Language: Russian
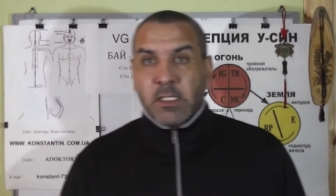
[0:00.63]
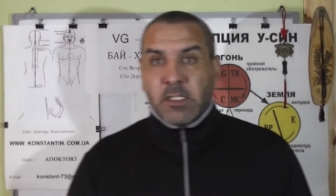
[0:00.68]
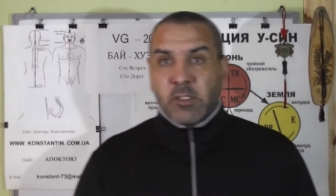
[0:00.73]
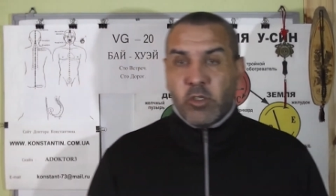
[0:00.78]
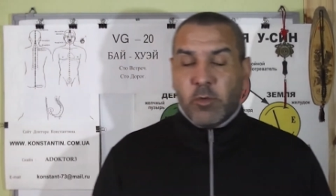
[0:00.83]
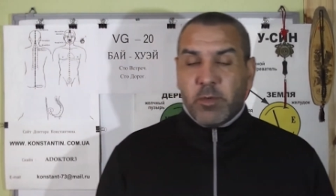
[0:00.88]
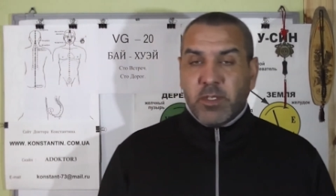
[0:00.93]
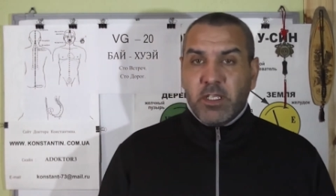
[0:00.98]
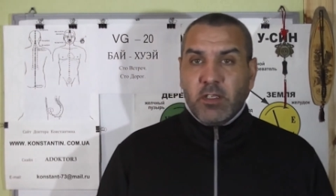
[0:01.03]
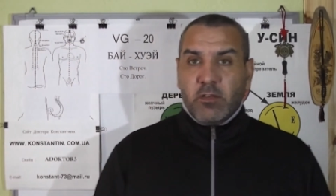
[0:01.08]

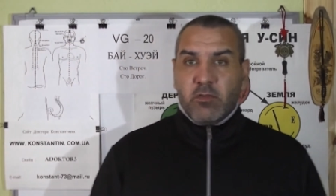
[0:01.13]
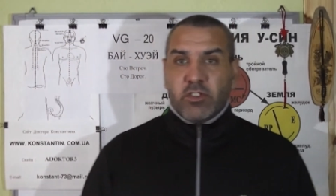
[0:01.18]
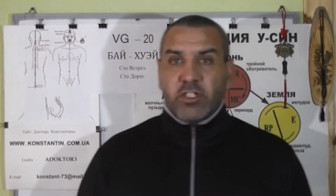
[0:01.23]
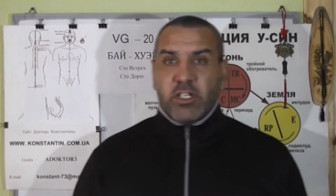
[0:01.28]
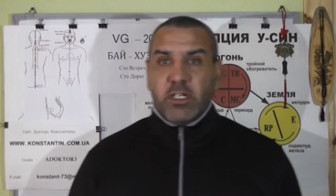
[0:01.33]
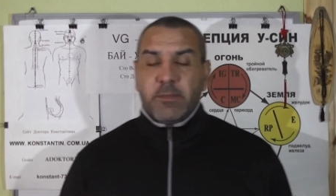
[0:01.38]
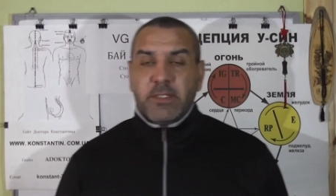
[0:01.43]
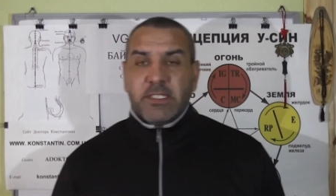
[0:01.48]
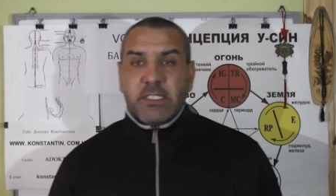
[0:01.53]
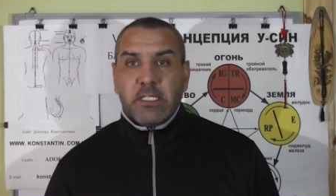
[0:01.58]
Добрый день,
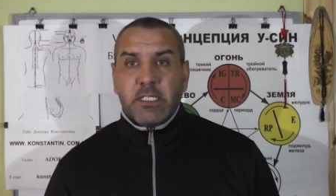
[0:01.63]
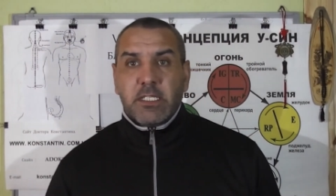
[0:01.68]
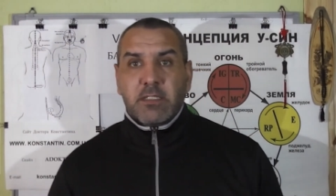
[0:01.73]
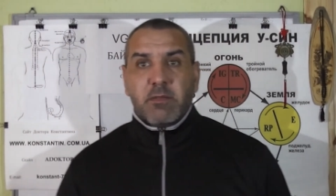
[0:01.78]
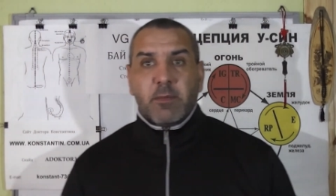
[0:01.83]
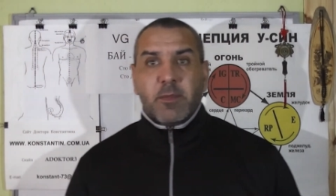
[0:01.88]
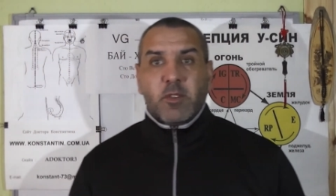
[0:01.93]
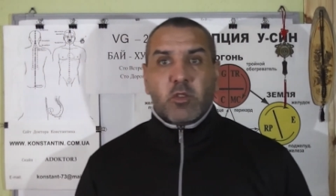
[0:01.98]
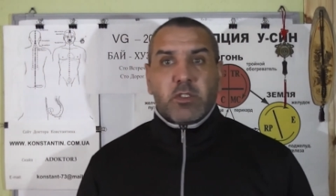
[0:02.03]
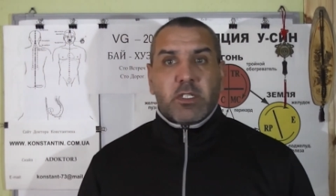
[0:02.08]
уважаемые зрители, с
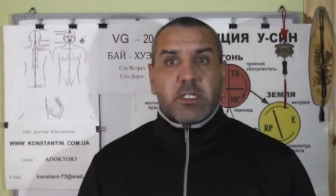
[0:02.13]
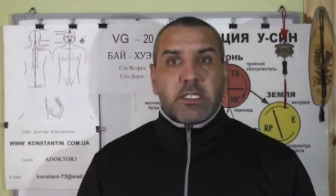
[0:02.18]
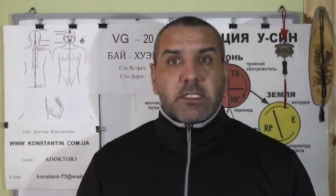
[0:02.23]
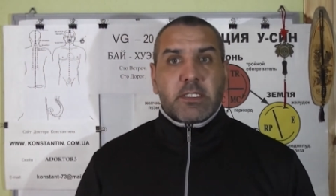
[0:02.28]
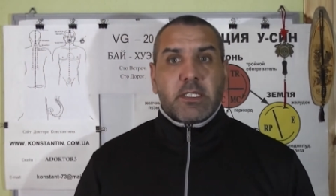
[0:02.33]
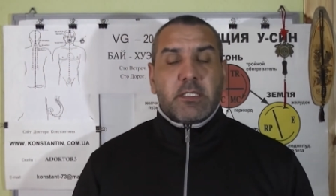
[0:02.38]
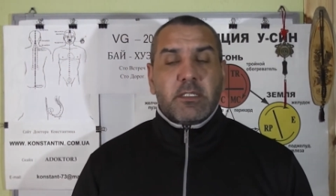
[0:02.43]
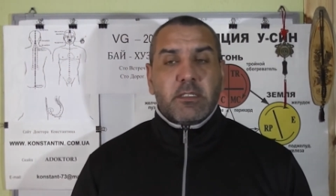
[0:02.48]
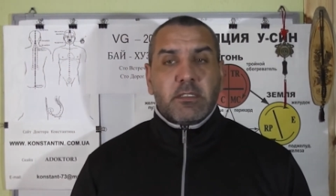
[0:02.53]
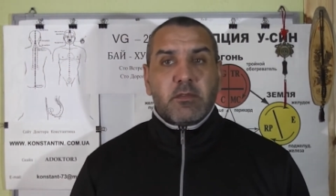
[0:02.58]
вами доктор
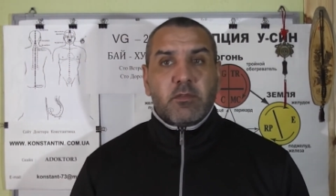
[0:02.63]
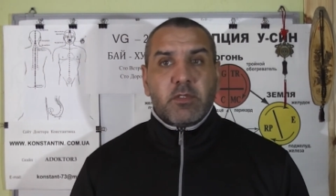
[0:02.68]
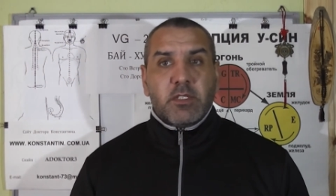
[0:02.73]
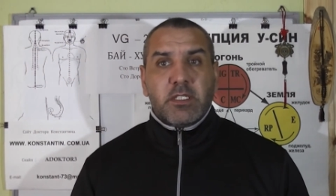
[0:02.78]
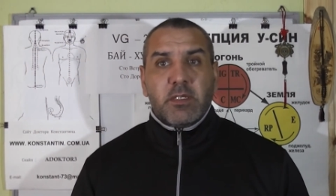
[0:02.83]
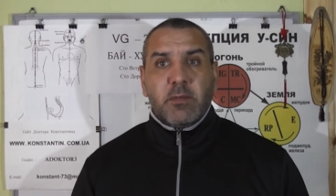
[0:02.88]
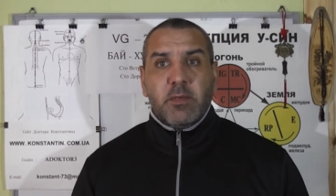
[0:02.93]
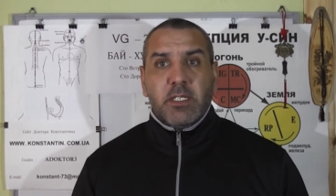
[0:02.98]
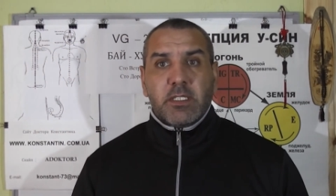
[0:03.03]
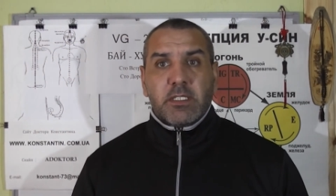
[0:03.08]
Константин. Сегодня
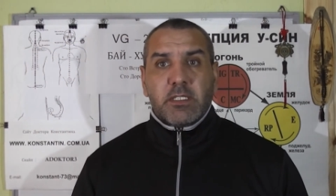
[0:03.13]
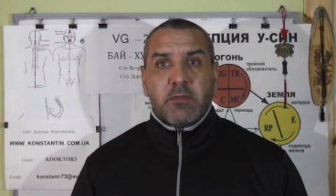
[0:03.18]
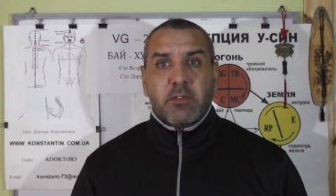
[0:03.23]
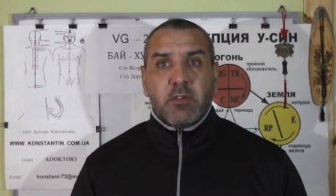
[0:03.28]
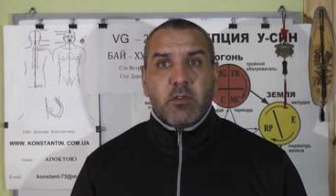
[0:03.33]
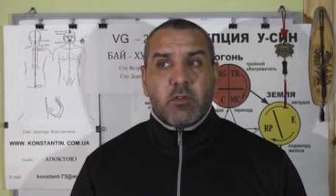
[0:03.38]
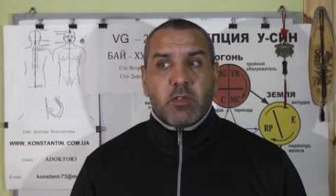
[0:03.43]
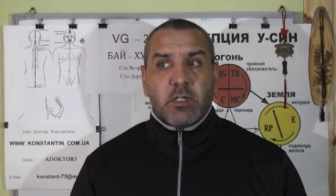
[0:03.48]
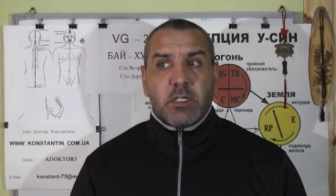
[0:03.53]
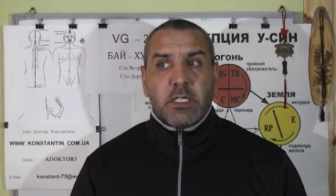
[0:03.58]
тема лекции
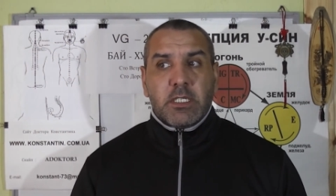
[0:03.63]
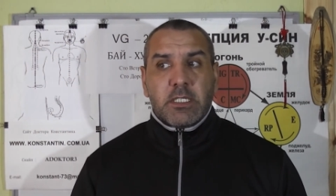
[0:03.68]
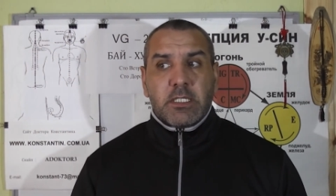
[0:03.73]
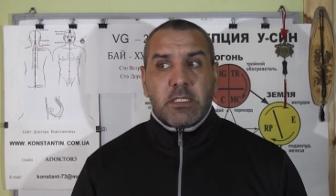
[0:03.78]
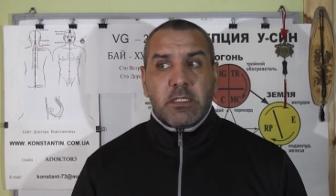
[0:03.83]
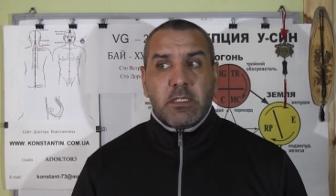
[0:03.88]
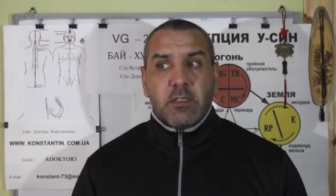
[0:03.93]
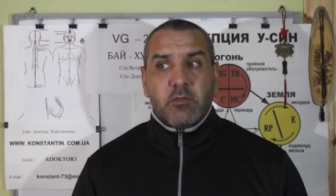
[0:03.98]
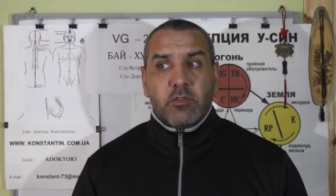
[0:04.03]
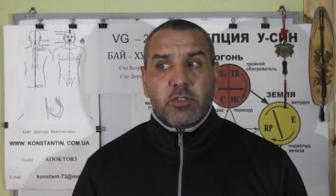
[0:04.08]
видеоурока
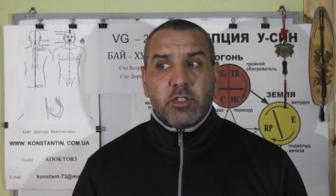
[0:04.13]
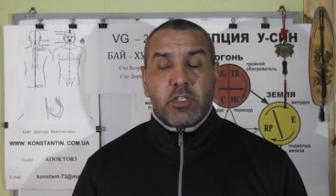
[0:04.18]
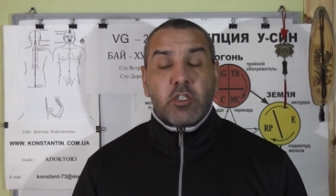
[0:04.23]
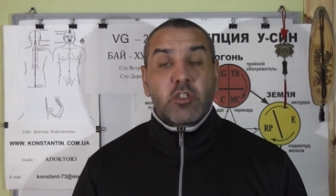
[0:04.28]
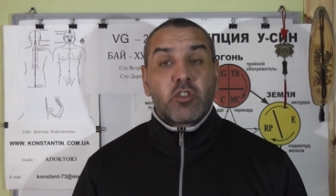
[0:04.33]
следующее.